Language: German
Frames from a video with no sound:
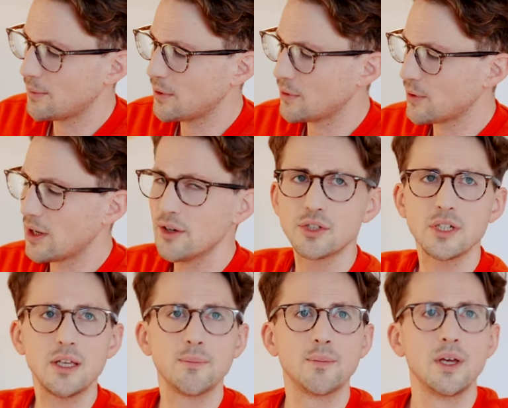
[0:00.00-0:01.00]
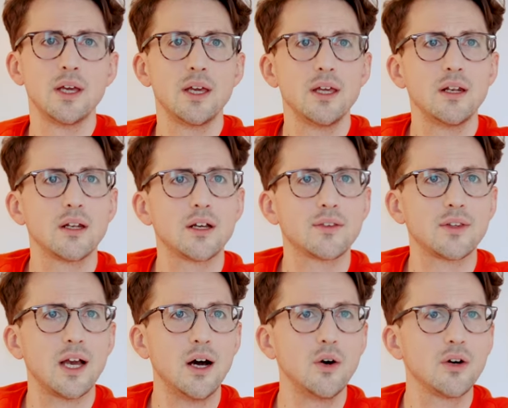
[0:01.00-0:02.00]
kann man so rausschieben. Hinten hat
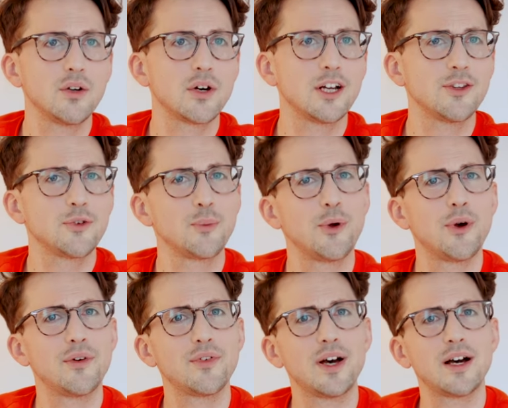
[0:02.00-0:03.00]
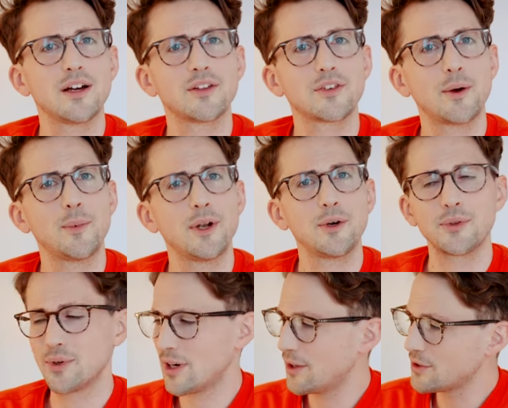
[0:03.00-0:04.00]
sie auch noch ein Zubehörfach, das kann man auch
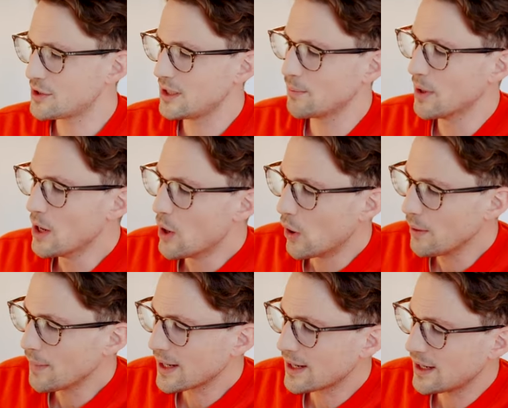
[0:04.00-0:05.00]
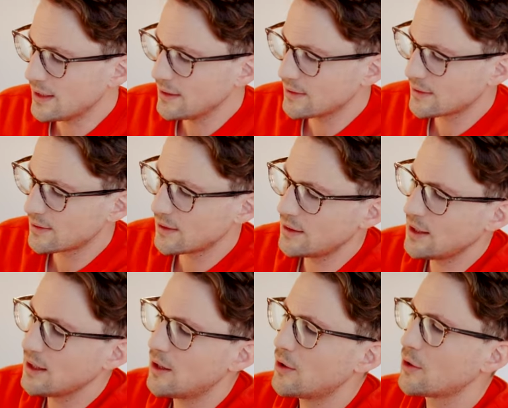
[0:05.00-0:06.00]
so rausschieben. Und man kann dieses
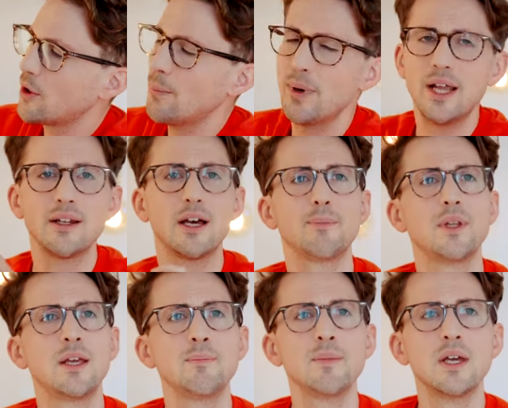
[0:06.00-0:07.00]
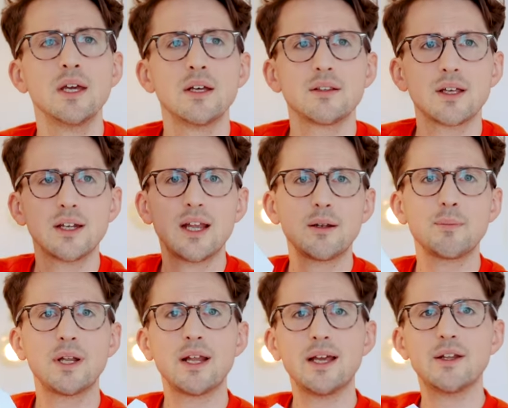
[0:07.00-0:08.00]
Ding auch komplett abnehmen. Dann hat
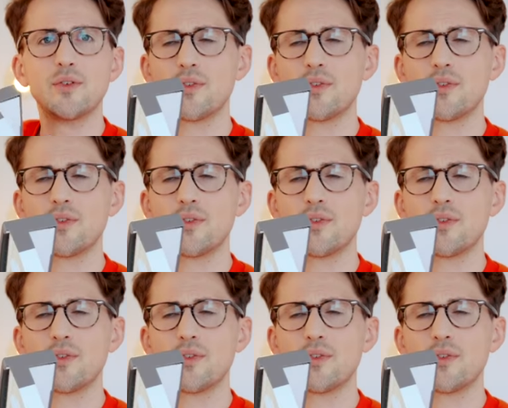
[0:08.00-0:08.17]
man eine